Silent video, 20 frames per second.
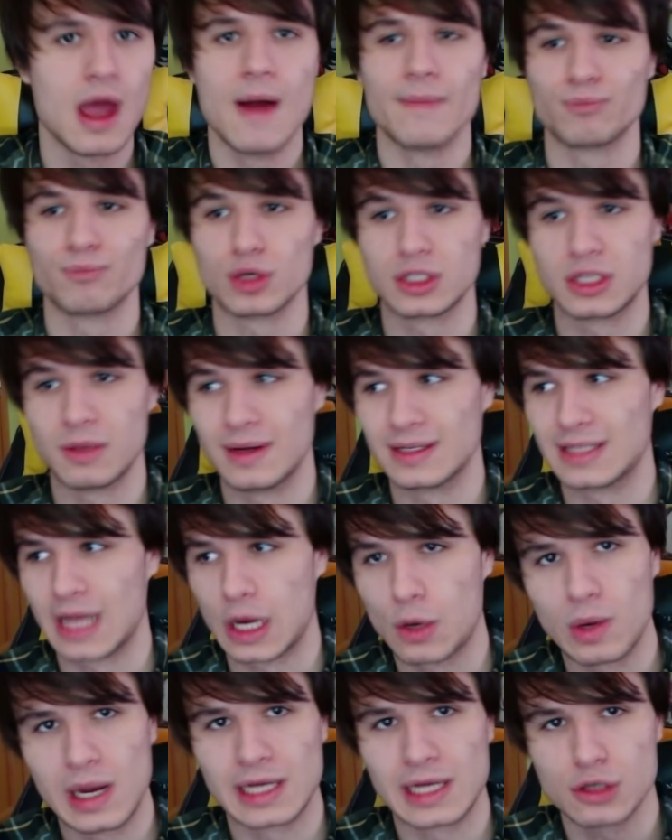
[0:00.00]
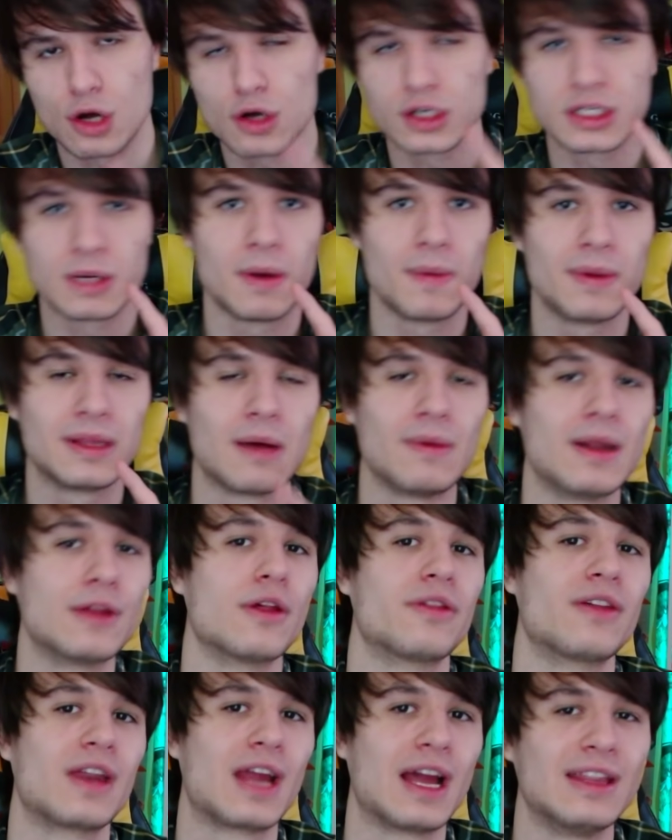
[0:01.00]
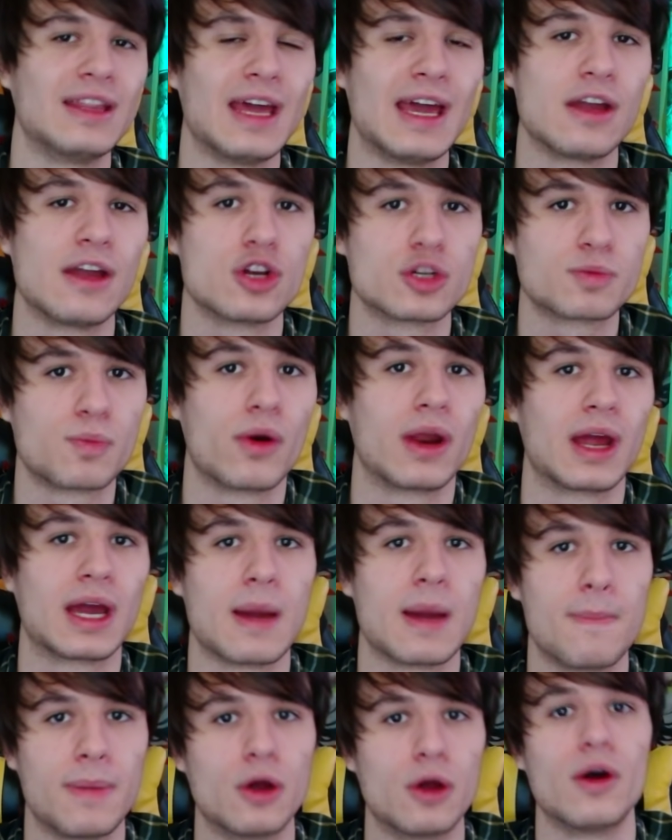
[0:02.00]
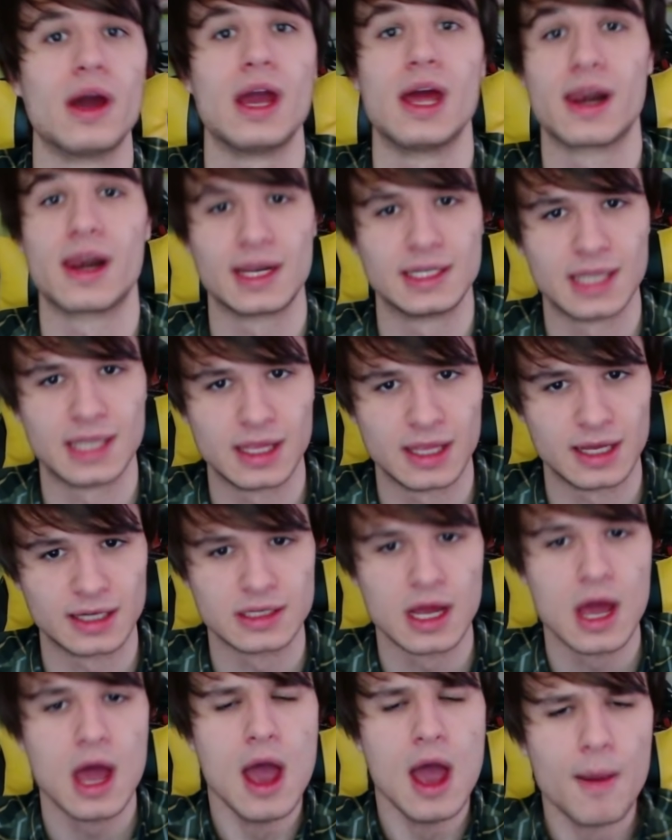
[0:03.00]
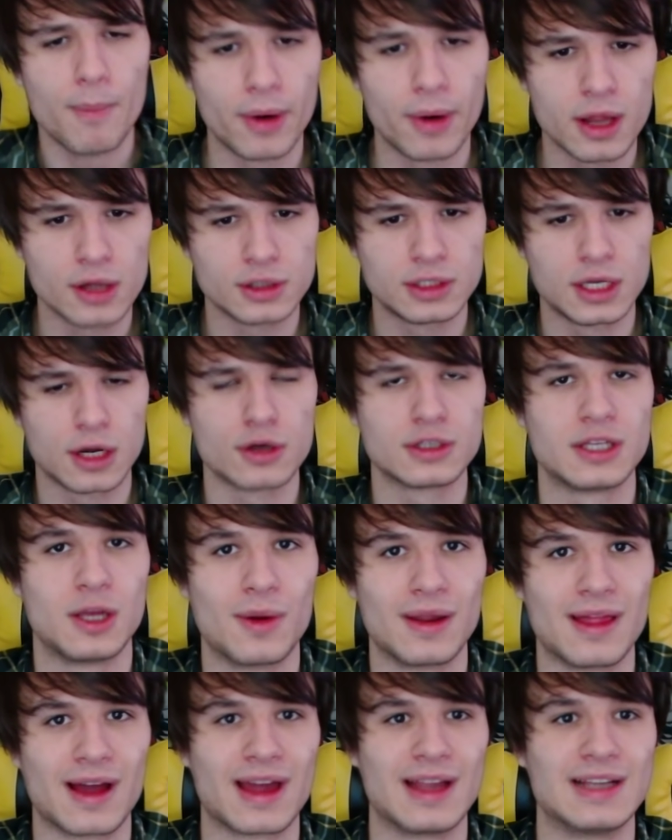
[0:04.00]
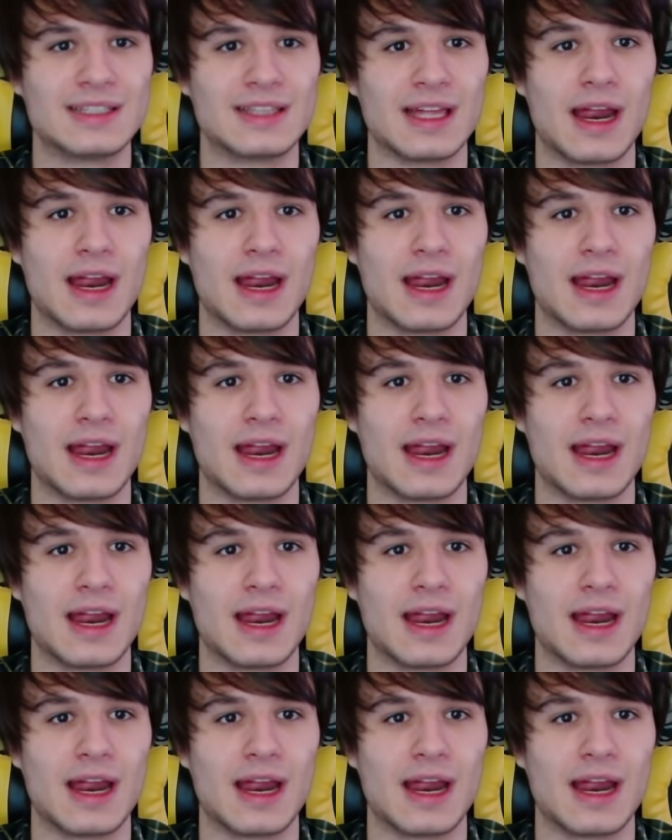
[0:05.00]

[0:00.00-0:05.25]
posibles secuelas o simplemente hablando acerca de ellos, por ejemplo en reseñas. Por ello chicos, si verdad queréis tener